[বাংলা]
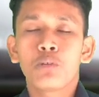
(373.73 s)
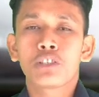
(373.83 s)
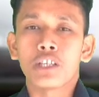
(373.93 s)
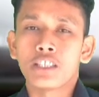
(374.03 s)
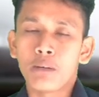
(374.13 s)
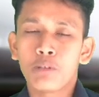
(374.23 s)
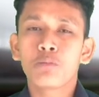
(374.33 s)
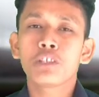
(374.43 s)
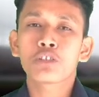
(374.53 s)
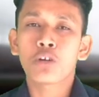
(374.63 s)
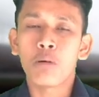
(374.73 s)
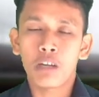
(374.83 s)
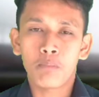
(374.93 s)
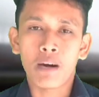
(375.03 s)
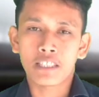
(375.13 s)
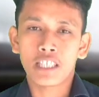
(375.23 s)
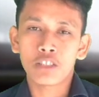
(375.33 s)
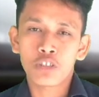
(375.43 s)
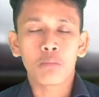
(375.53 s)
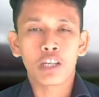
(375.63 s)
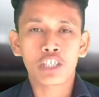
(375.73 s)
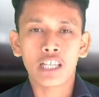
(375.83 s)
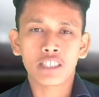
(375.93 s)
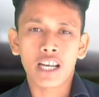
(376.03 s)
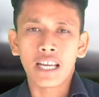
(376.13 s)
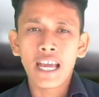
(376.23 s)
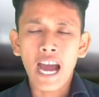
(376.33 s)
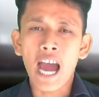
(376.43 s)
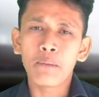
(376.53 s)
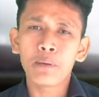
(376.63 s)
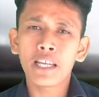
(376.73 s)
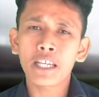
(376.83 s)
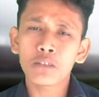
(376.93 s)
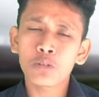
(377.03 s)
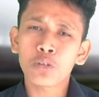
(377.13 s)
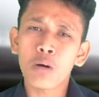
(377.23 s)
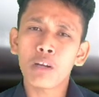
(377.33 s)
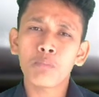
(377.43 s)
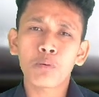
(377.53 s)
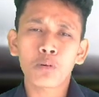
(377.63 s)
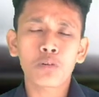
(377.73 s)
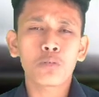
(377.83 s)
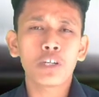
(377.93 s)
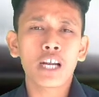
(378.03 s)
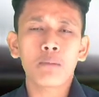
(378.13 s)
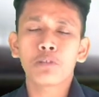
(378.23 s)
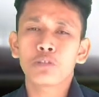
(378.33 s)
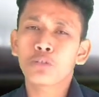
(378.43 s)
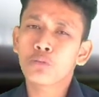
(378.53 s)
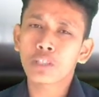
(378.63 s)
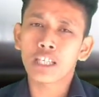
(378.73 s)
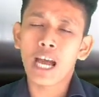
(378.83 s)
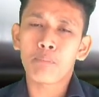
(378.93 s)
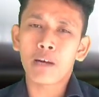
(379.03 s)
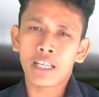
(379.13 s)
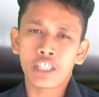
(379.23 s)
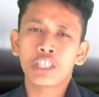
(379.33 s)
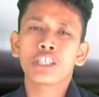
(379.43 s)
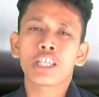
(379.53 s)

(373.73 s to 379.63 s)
উইজের ডেভিড উইজের ছ বলে পাঁচ রান ছ বলে সাত রান আইপিএলে কিন্তু ছ বলে পনেরো কুড়ি রান আপনি যদি করতে না পারেন শেষের